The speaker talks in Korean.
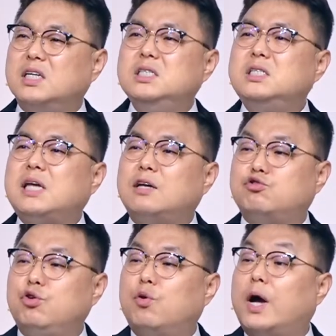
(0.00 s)

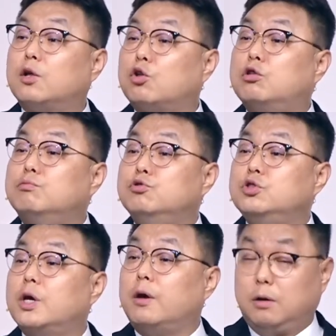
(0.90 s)
은사주의로 가는 것도
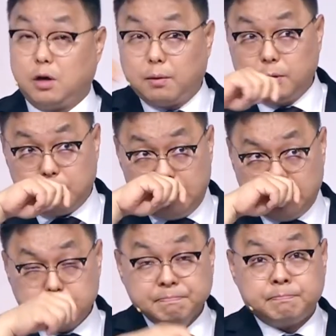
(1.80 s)
문제예요. 여러분
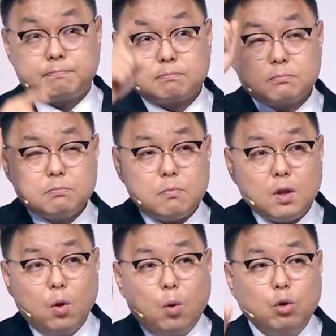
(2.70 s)

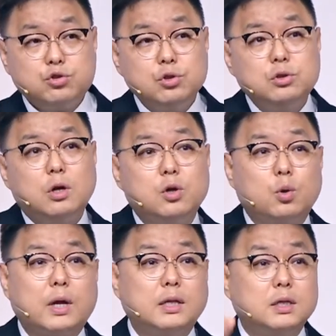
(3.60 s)
오순절
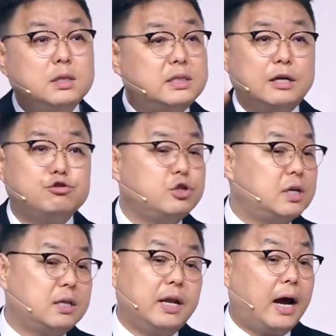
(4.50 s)
교단은
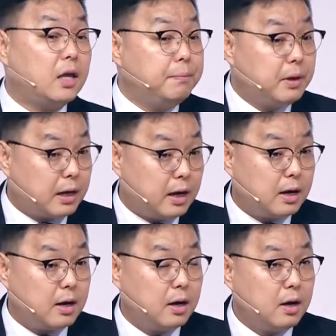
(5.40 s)
은사주의자들이
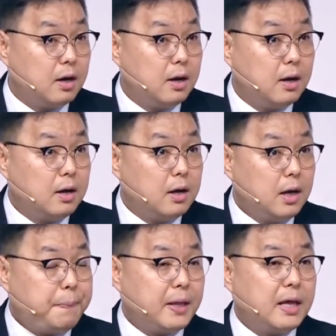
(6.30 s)
아닙니다.
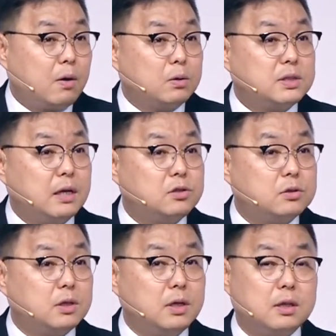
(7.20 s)
이 펜타코스탈
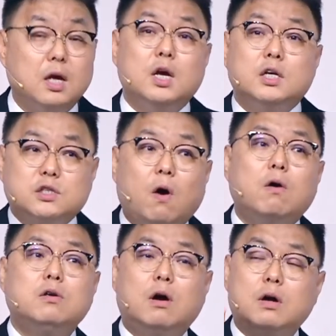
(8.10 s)
처치는
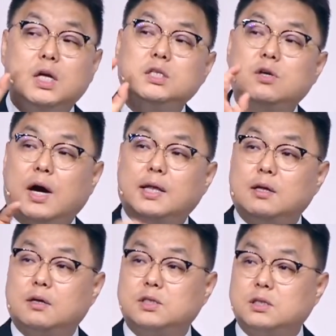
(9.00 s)
성령을
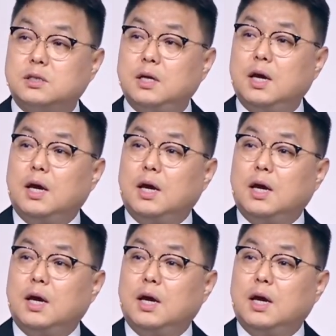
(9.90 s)
인정하는 것이지